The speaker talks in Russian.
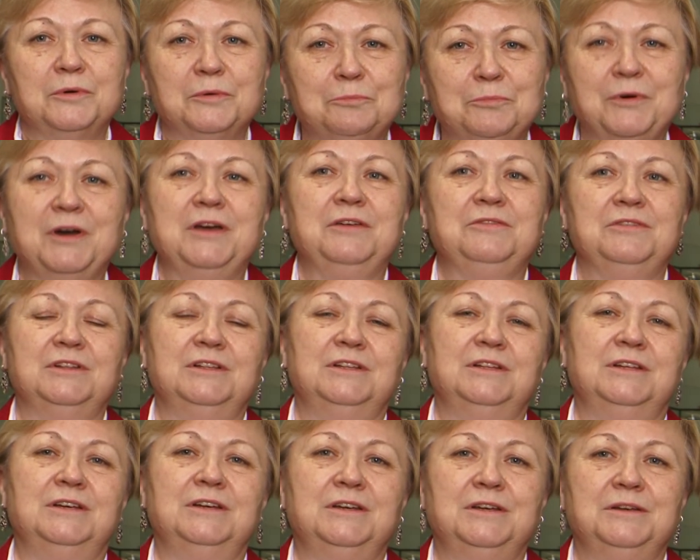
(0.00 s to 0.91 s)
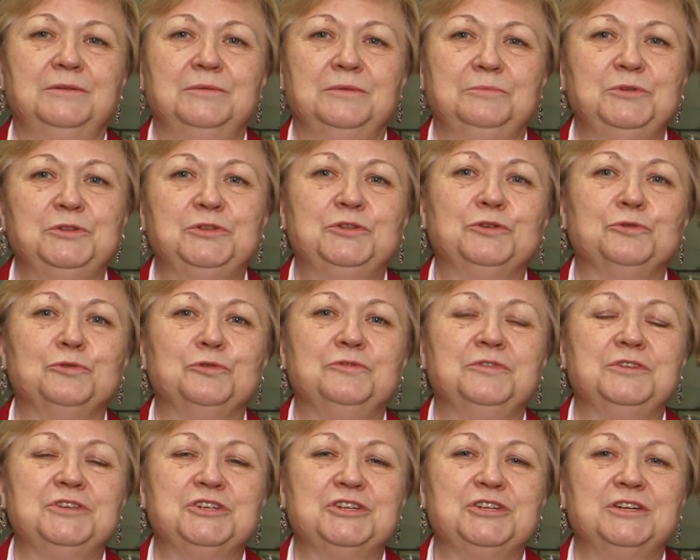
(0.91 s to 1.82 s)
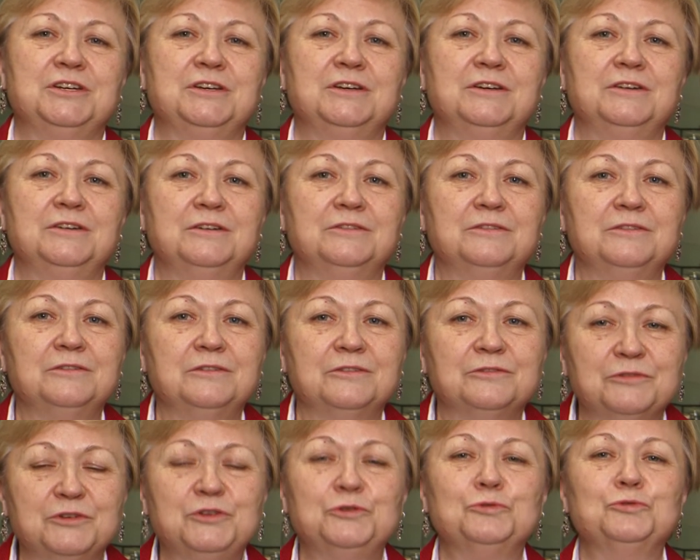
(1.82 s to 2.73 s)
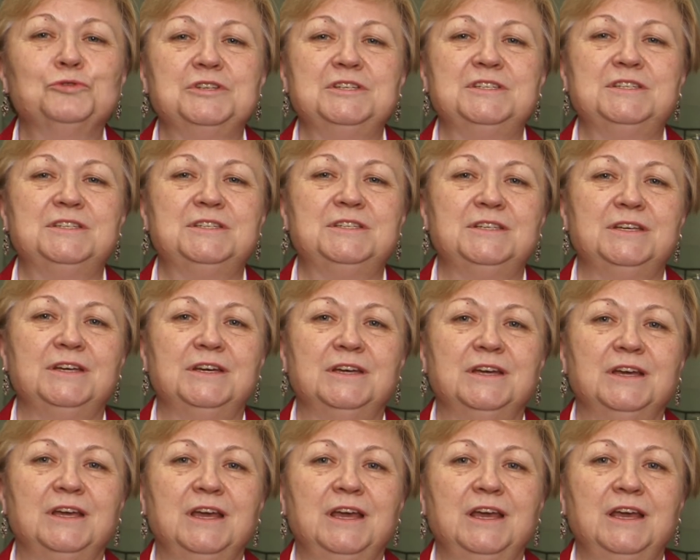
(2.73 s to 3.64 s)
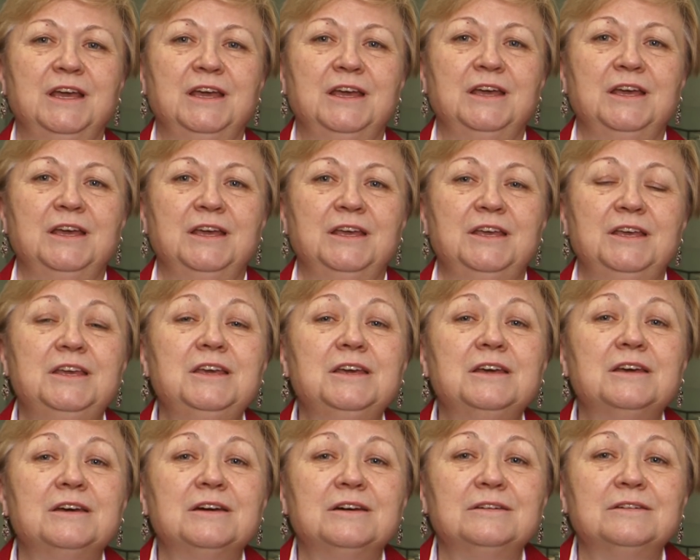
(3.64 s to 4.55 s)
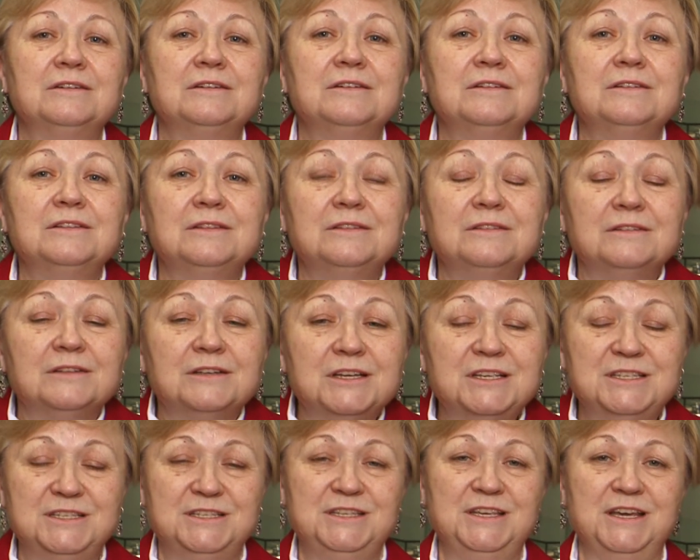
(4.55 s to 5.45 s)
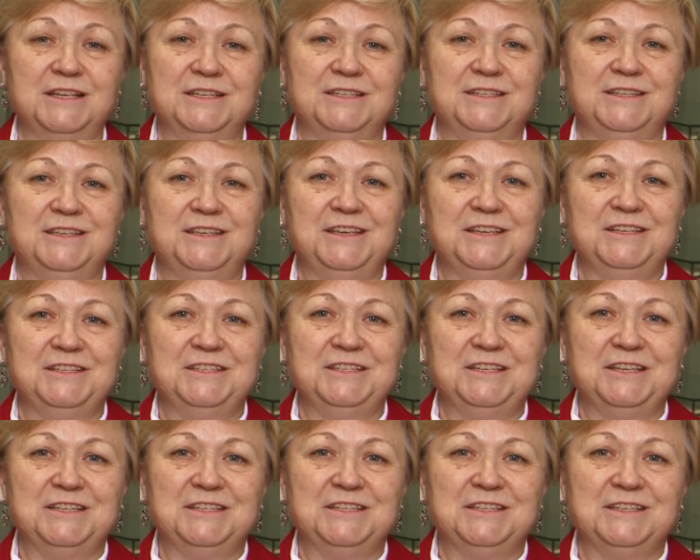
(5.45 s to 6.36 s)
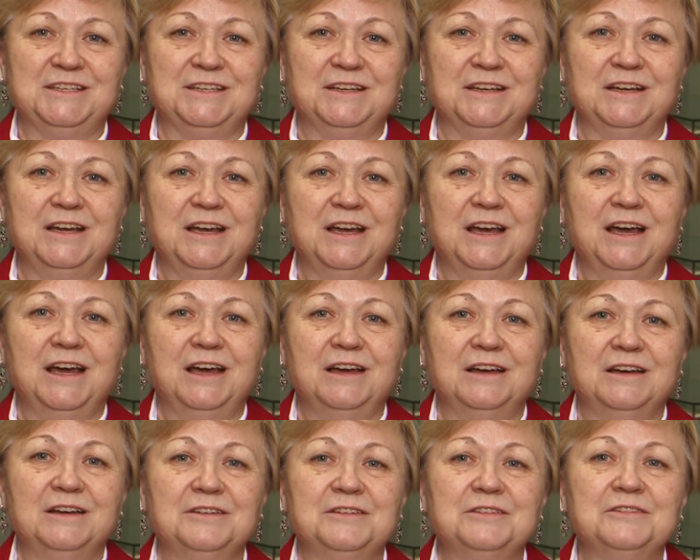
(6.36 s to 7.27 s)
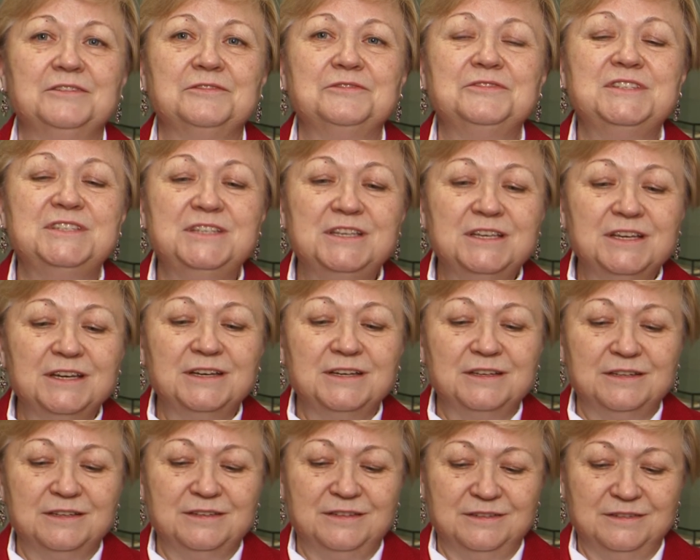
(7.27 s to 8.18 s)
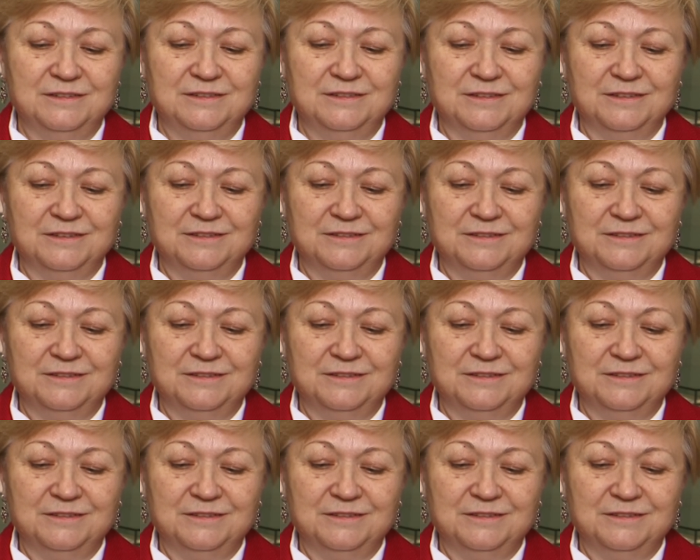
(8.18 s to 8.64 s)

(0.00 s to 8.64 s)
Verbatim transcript: Павел Петрович э, в юности, и э, крестьянские дети. Все э,